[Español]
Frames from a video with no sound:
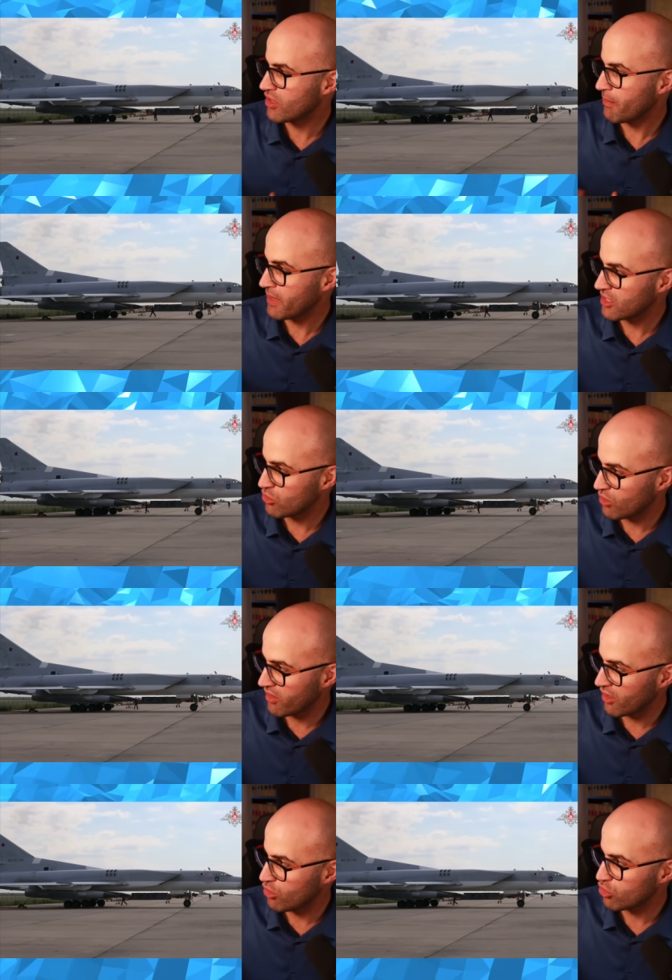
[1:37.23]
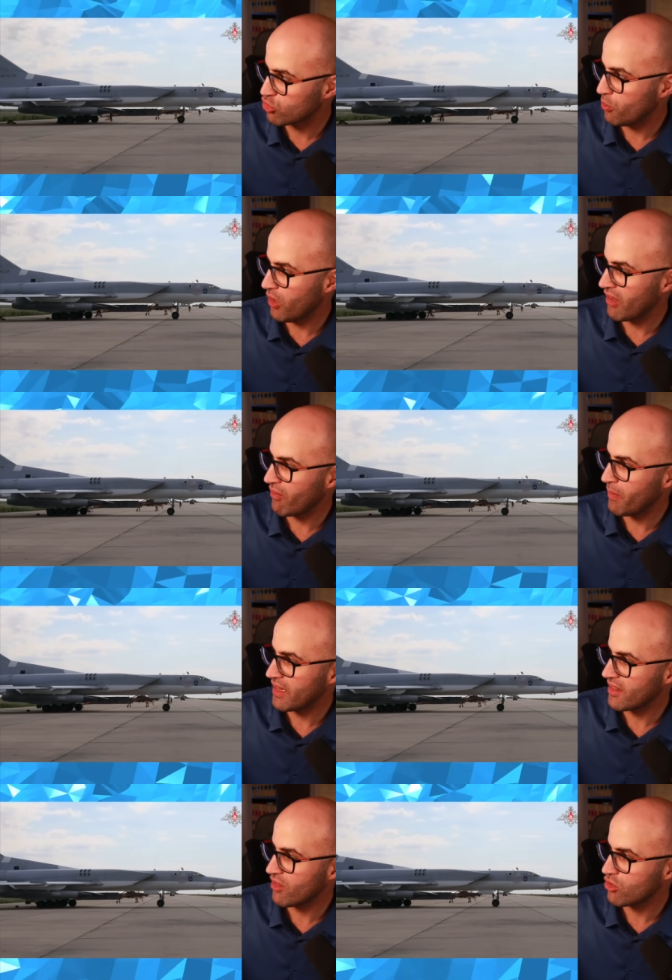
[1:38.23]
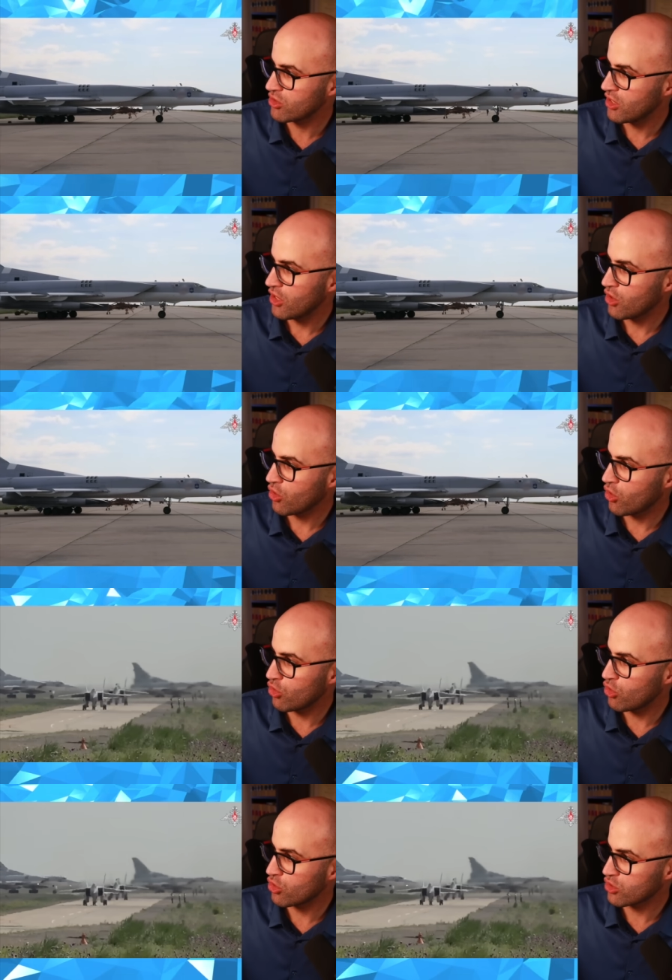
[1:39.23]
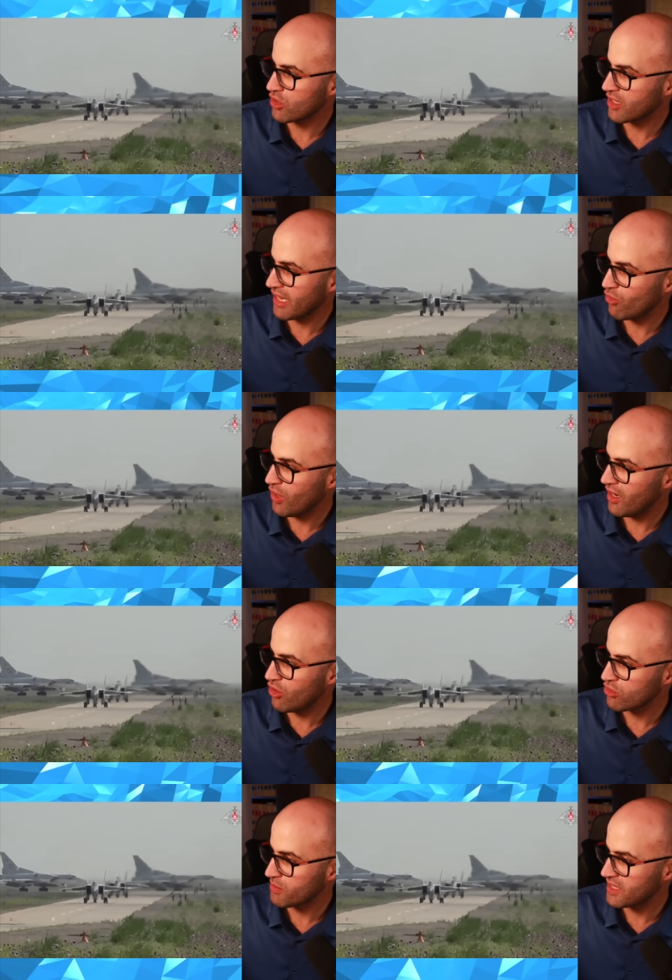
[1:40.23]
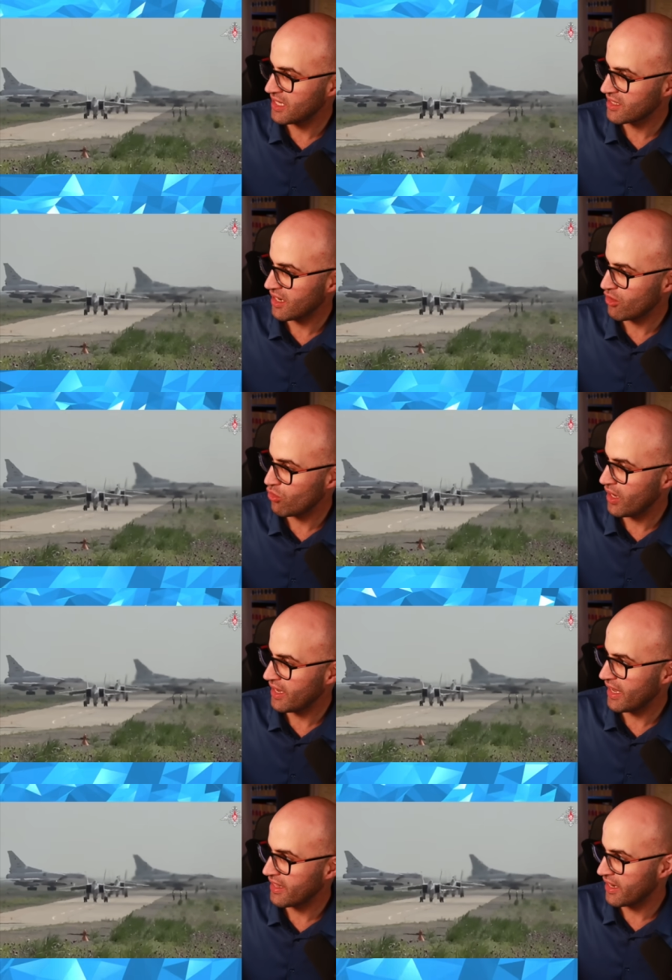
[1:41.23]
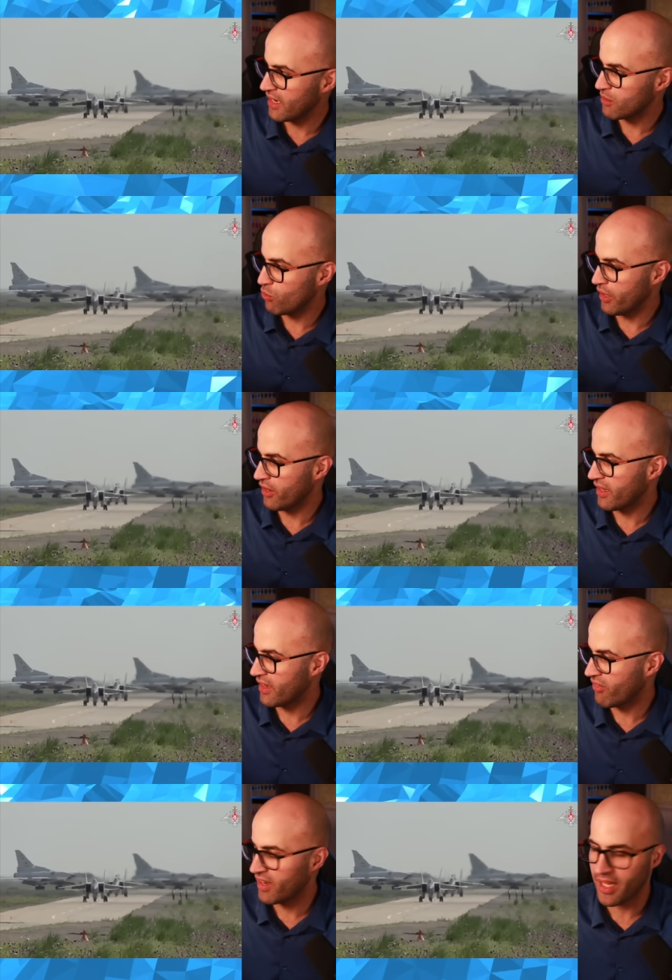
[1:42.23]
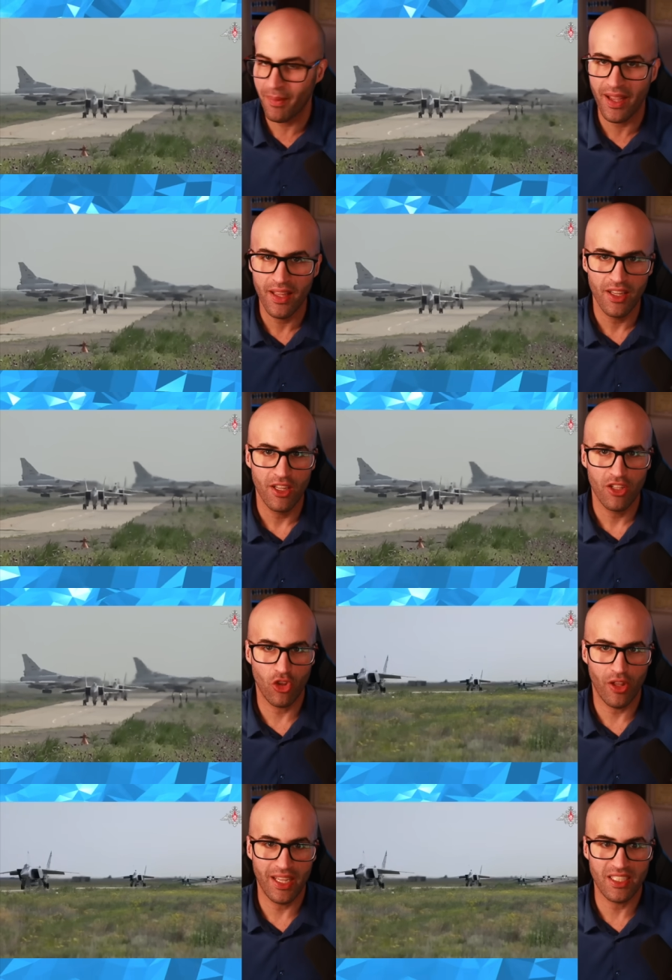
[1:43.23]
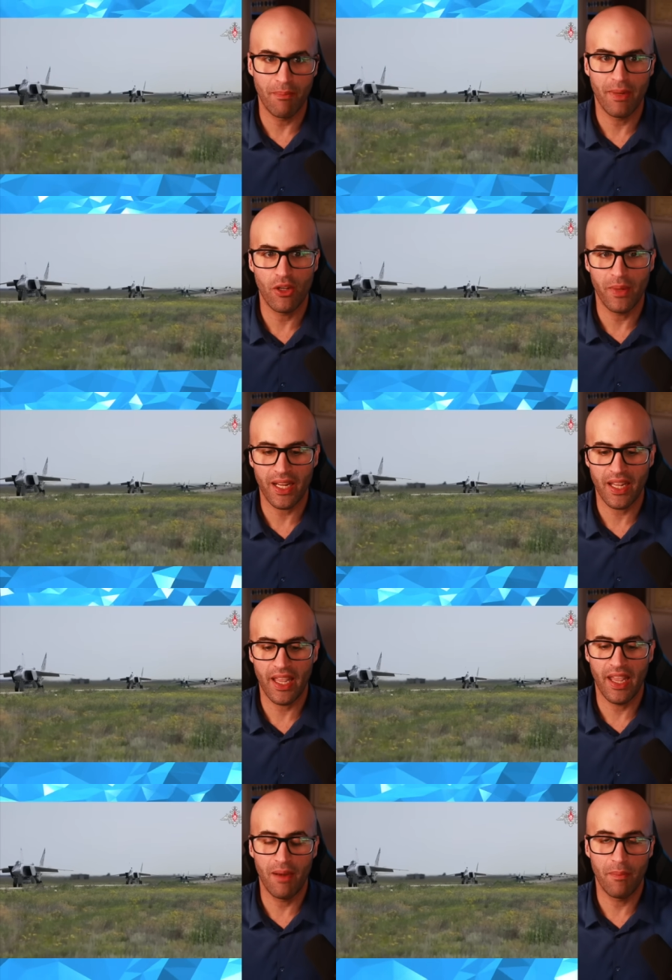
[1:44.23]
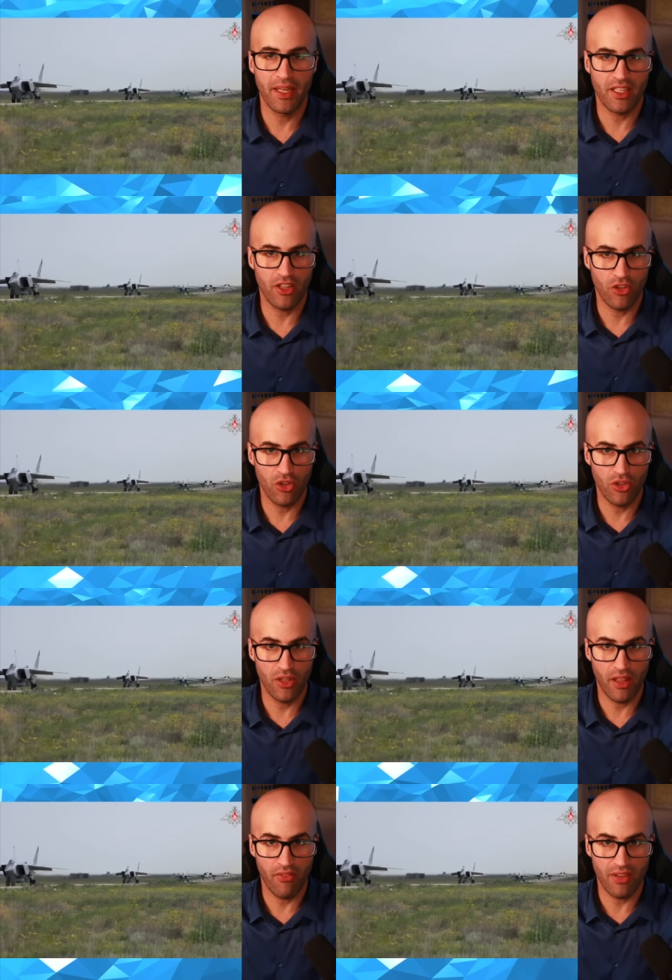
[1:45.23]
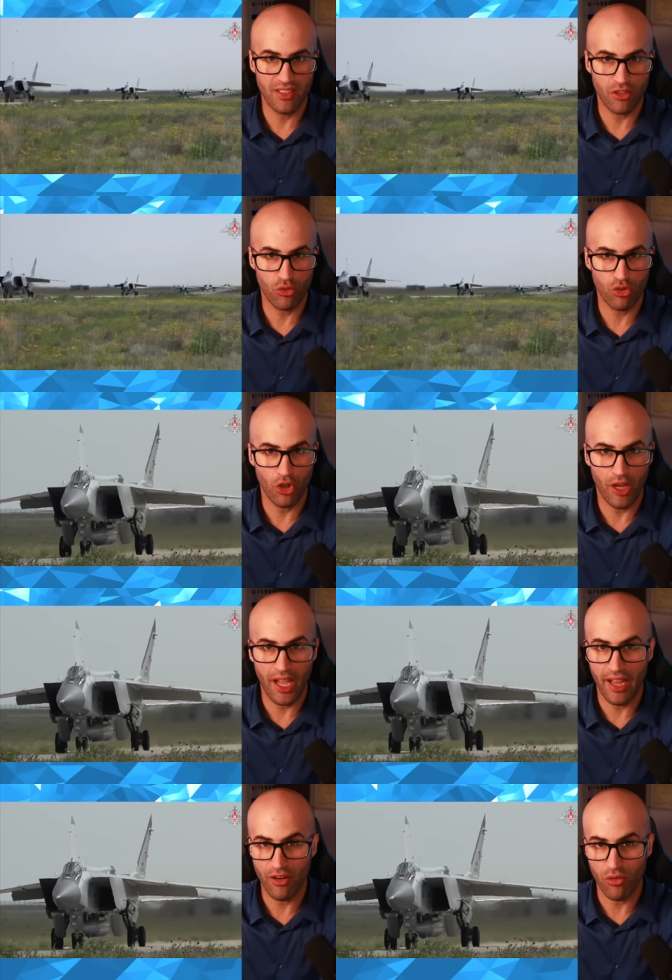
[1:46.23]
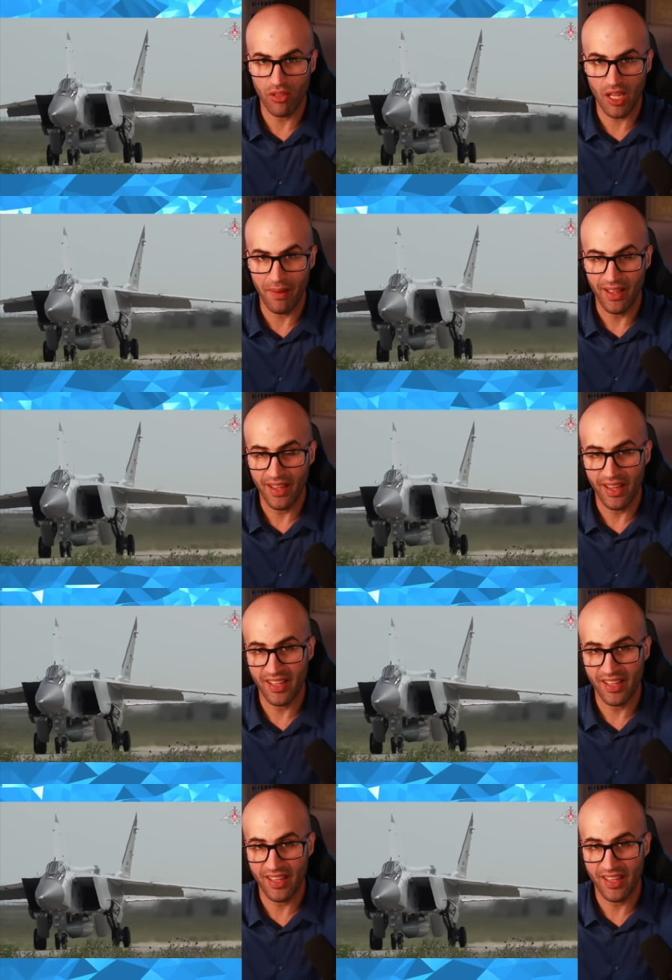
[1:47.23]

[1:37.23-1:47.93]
También se utilizaron los Tupolev 22 con los Raduga, los misiles Raduga. Y ahí tenéis, bueno, en definitiva, todas esas maniobras que el Ministerio de Defensa ruso anunciaba.